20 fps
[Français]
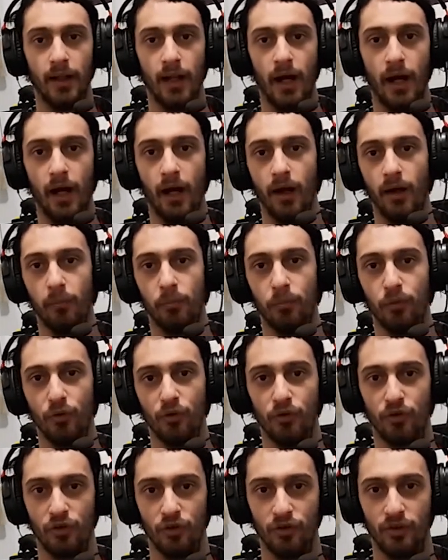En
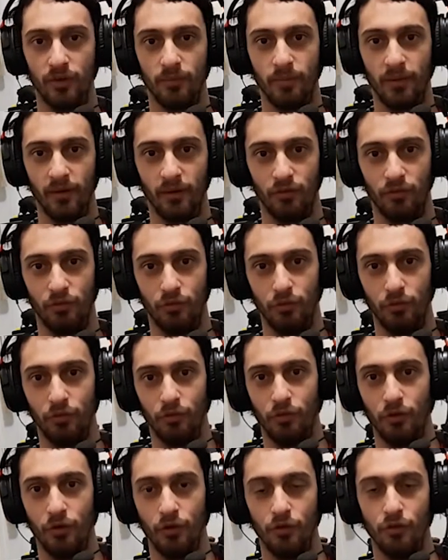plus que j'ai
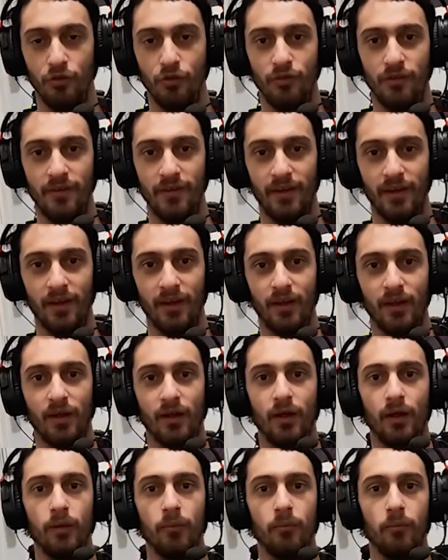perdu du temps
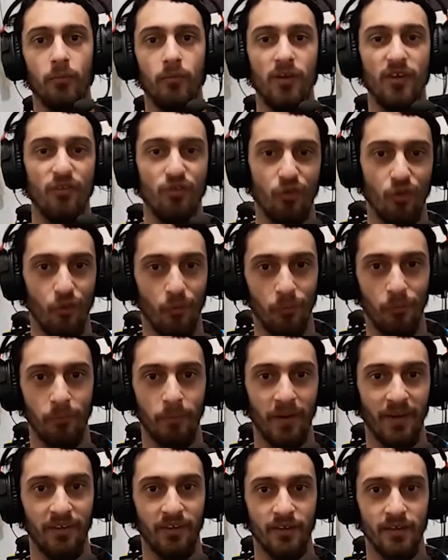niveau
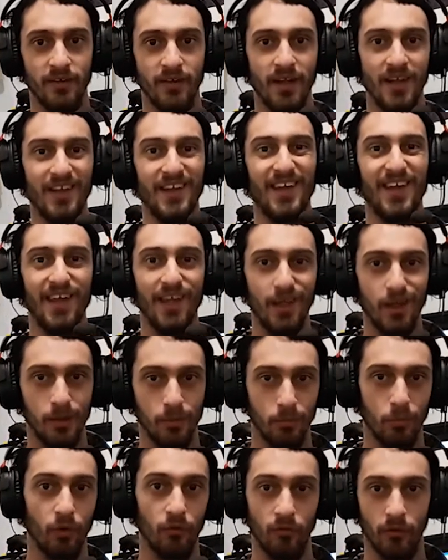personnel et
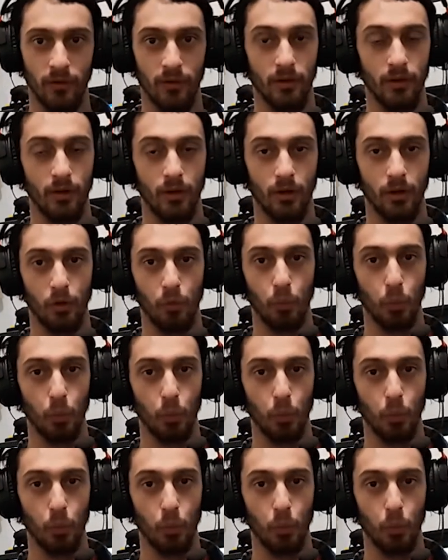professionnel.